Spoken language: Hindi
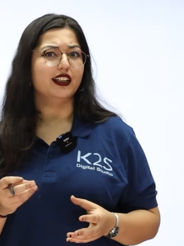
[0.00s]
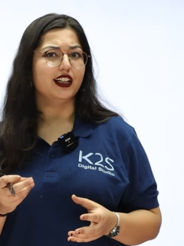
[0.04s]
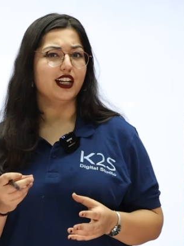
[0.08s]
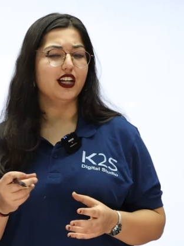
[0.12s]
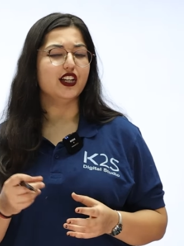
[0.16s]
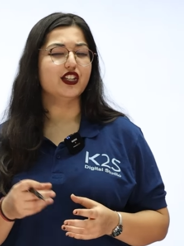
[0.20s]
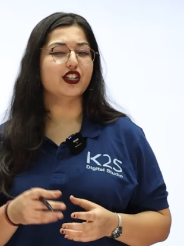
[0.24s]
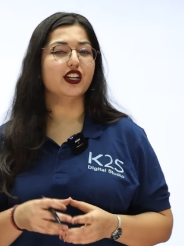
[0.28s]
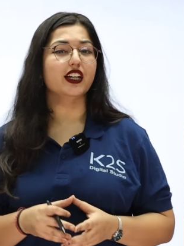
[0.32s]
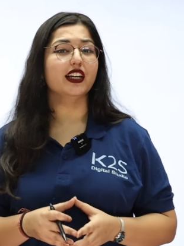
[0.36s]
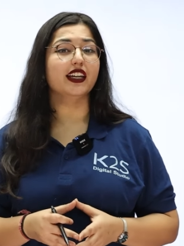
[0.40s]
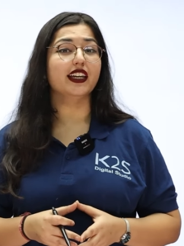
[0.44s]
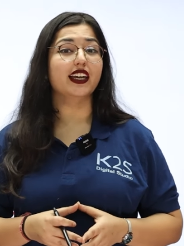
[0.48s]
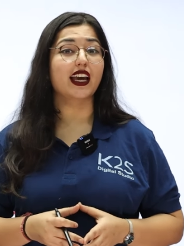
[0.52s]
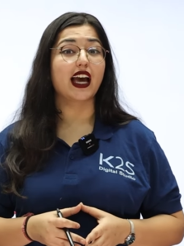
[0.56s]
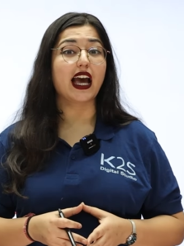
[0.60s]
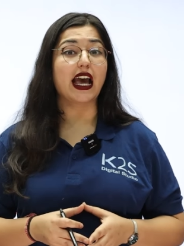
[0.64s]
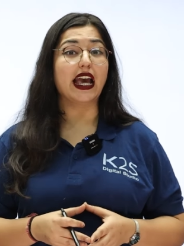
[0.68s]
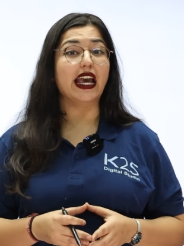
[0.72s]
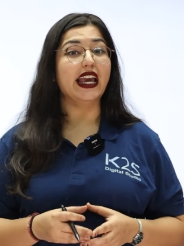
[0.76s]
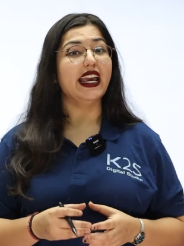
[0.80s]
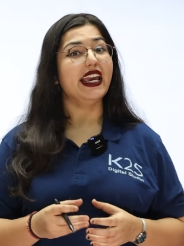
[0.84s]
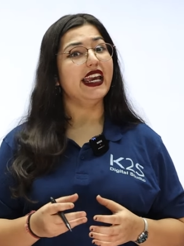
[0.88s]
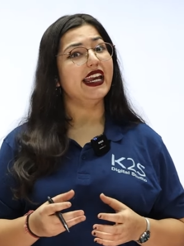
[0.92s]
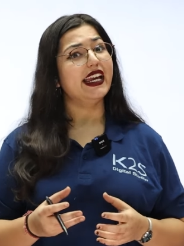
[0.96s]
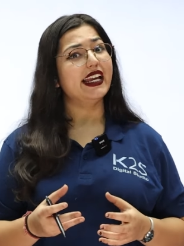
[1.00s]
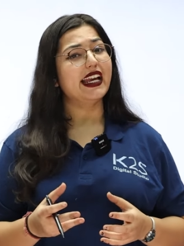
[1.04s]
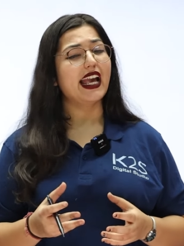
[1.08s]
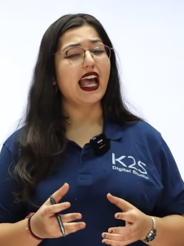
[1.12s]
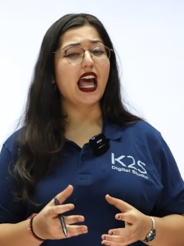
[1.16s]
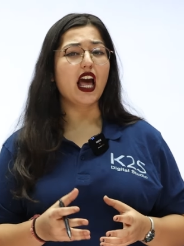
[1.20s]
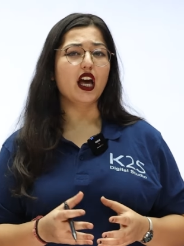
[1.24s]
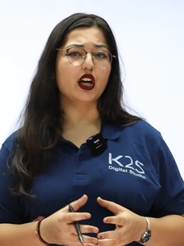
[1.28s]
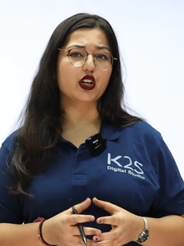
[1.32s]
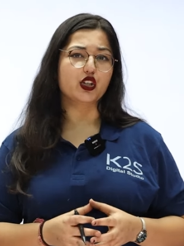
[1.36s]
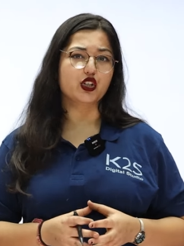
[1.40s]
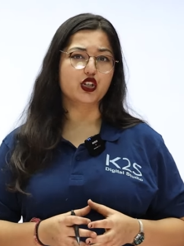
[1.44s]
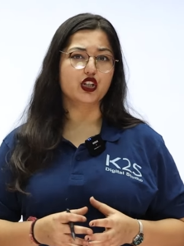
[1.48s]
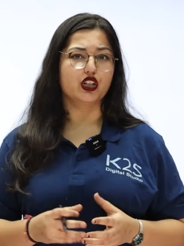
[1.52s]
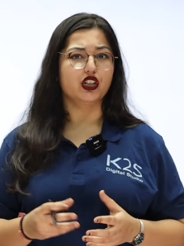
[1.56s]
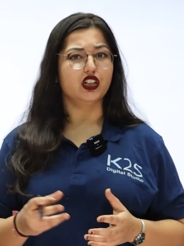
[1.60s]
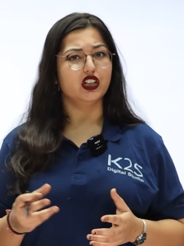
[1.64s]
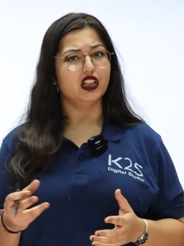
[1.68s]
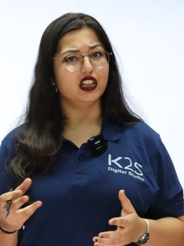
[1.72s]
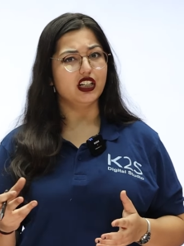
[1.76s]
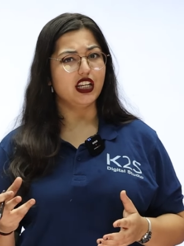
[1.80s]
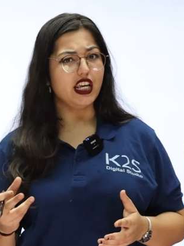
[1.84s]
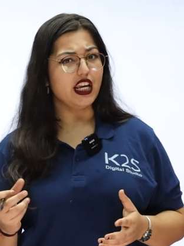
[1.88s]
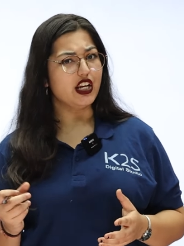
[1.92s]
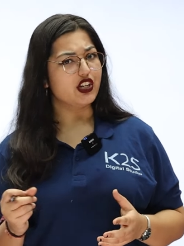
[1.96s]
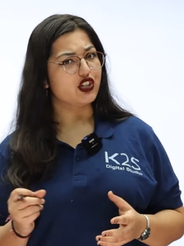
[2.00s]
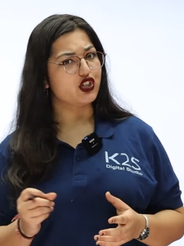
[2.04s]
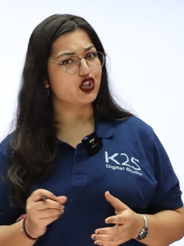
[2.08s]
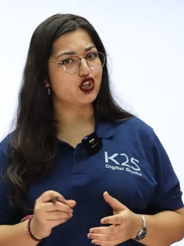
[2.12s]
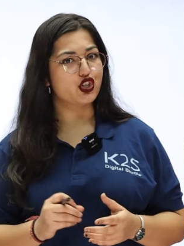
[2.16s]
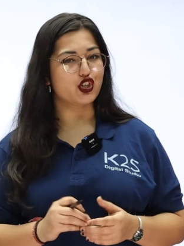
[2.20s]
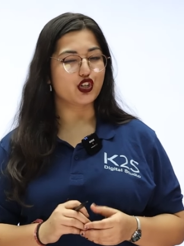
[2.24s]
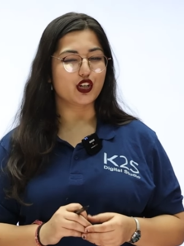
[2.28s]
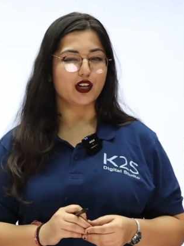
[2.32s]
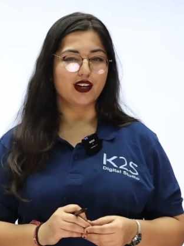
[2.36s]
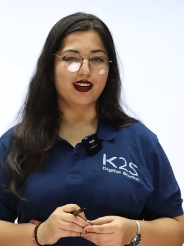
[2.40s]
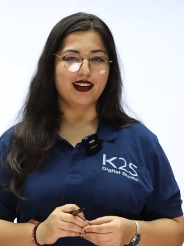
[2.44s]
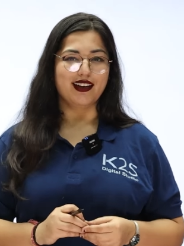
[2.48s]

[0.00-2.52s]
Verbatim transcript: टीचिंग क्या है एक एक्शन टीच